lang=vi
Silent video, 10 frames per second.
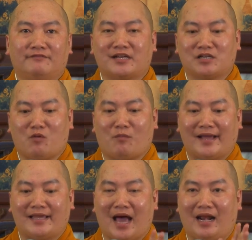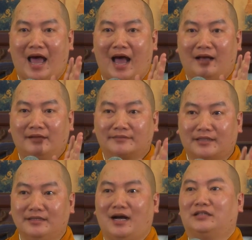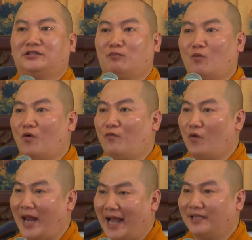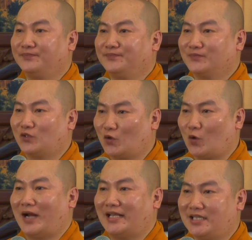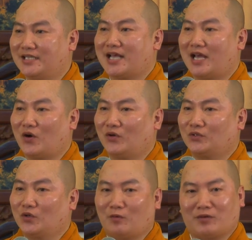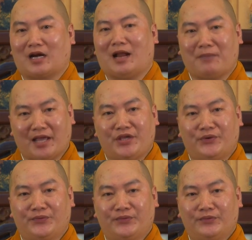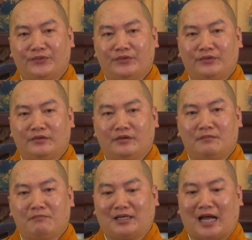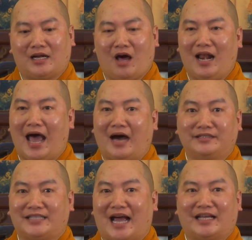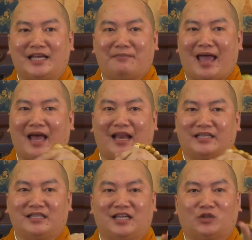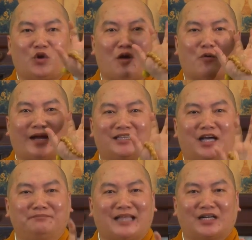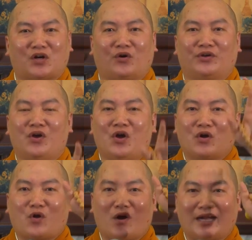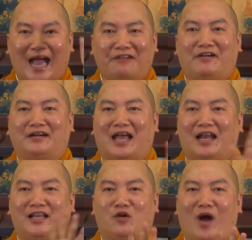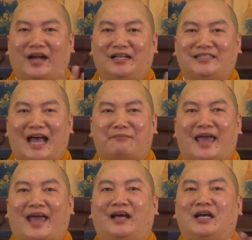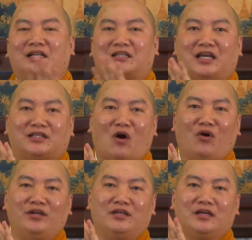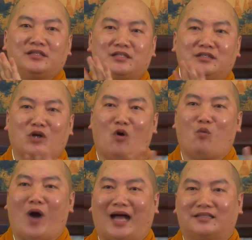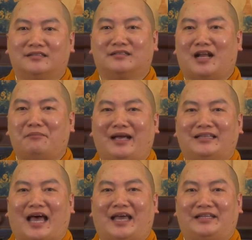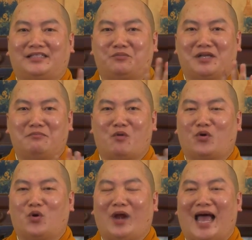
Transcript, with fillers: Và trong một bài giảng là tứ ân trong mùa Vu Lan tôi cũng đã chia sẻ rồi, tôi không cần lặp lại nhiều. Bên cạnh đó là ân cha nghĩa mẹ, là những gì tôi nói một cách tóm tắt rồi. Còn các vấn đề liên quan đến cha mẹ thì thôi, chư tôn hòa thượng đến mấy thầy trong những mùa Vu